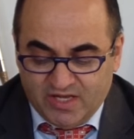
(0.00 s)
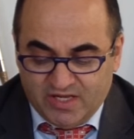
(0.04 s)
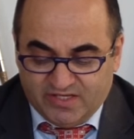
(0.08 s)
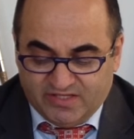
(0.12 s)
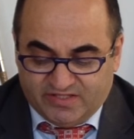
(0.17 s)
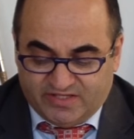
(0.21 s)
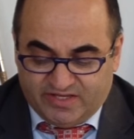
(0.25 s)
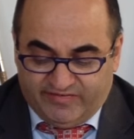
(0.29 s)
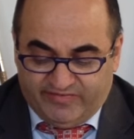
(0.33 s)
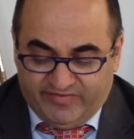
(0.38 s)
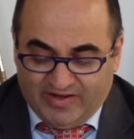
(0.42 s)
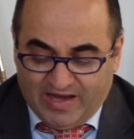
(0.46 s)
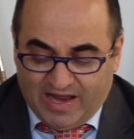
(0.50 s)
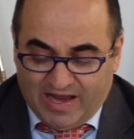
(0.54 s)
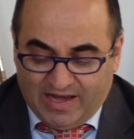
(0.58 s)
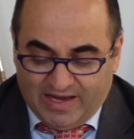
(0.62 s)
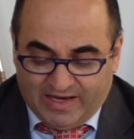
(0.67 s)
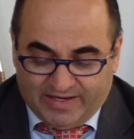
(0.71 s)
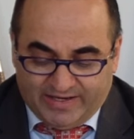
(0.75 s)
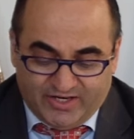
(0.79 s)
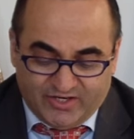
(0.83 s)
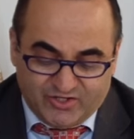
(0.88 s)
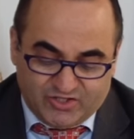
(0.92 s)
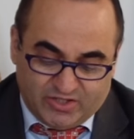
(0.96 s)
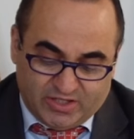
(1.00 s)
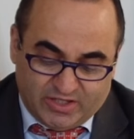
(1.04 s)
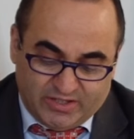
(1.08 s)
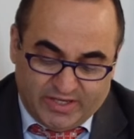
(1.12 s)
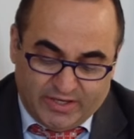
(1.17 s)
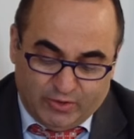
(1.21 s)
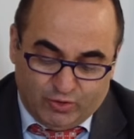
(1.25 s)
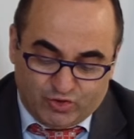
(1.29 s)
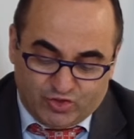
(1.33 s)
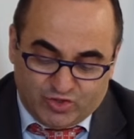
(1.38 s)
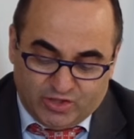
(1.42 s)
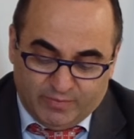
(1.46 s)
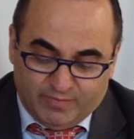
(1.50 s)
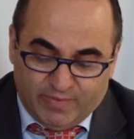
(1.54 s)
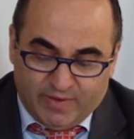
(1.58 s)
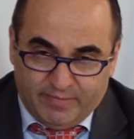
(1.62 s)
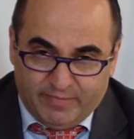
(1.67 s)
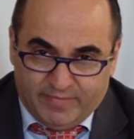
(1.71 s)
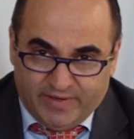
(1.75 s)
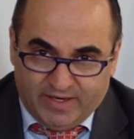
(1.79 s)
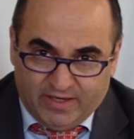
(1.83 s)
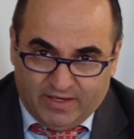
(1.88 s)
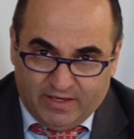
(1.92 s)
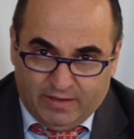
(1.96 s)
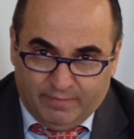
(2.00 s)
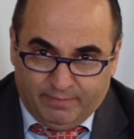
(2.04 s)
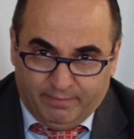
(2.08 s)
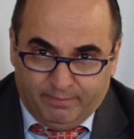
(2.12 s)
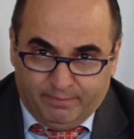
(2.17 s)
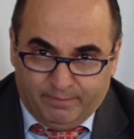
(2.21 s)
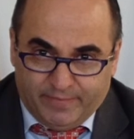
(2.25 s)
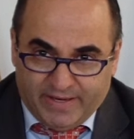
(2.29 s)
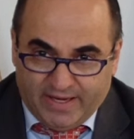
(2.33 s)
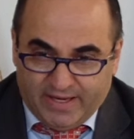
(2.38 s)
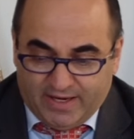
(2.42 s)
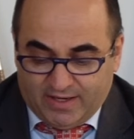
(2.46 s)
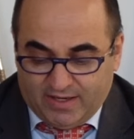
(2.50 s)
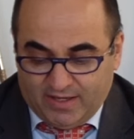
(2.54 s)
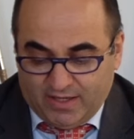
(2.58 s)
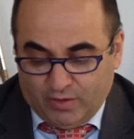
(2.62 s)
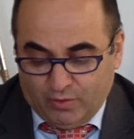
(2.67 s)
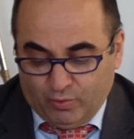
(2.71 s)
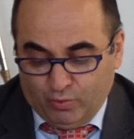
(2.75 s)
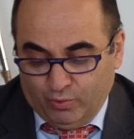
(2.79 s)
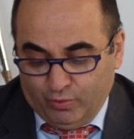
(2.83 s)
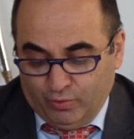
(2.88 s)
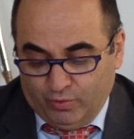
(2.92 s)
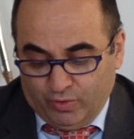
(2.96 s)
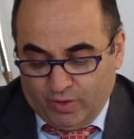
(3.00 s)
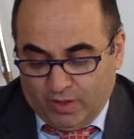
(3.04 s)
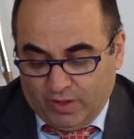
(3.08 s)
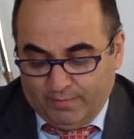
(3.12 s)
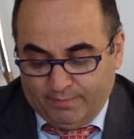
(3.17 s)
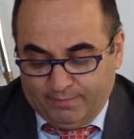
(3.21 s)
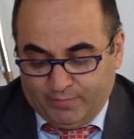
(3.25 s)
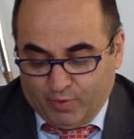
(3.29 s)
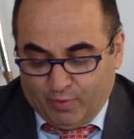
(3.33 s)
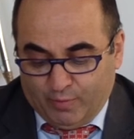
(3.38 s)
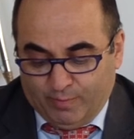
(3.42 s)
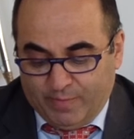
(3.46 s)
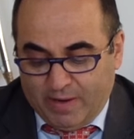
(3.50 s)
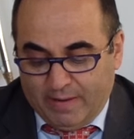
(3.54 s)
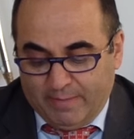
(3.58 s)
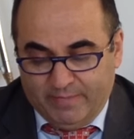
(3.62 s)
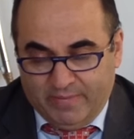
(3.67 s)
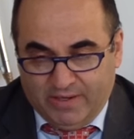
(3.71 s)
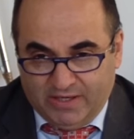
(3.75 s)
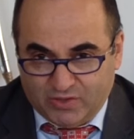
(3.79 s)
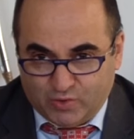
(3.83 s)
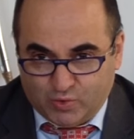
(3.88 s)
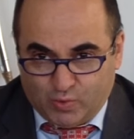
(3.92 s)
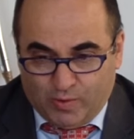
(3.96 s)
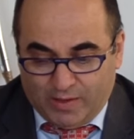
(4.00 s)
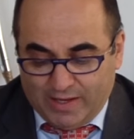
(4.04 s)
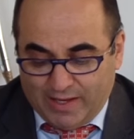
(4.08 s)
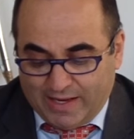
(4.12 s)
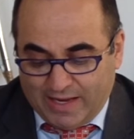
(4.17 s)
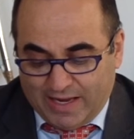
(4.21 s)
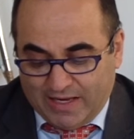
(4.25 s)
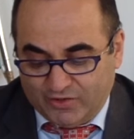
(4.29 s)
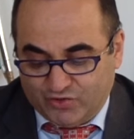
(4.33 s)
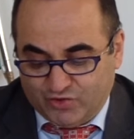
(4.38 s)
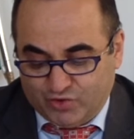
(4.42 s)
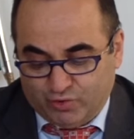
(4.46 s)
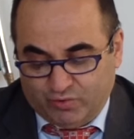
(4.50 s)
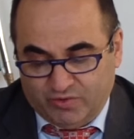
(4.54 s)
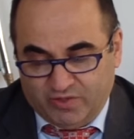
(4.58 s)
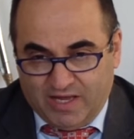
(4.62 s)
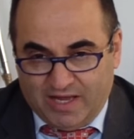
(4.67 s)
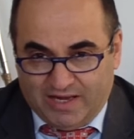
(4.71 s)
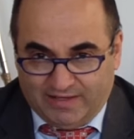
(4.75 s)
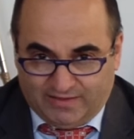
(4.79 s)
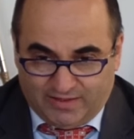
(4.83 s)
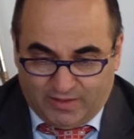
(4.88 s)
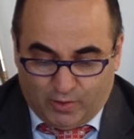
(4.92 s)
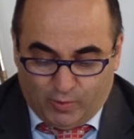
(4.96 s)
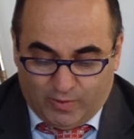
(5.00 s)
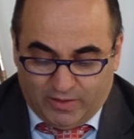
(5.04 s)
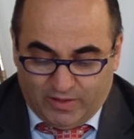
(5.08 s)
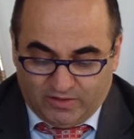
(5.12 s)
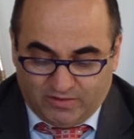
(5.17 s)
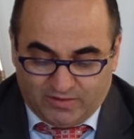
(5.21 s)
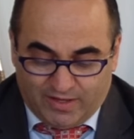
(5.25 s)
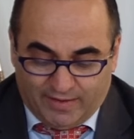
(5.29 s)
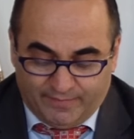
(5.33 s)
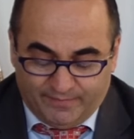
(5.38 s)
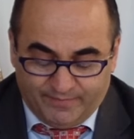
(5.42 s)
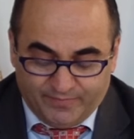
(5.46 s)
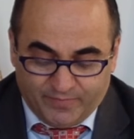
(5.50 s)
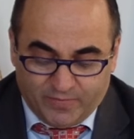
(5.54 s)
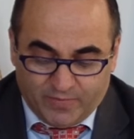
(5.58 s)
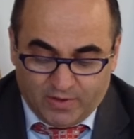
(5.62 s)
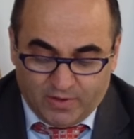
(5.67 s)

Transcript: servirà alla crescita dei nostri bambini per una probabile scuola calcio di alta qualità.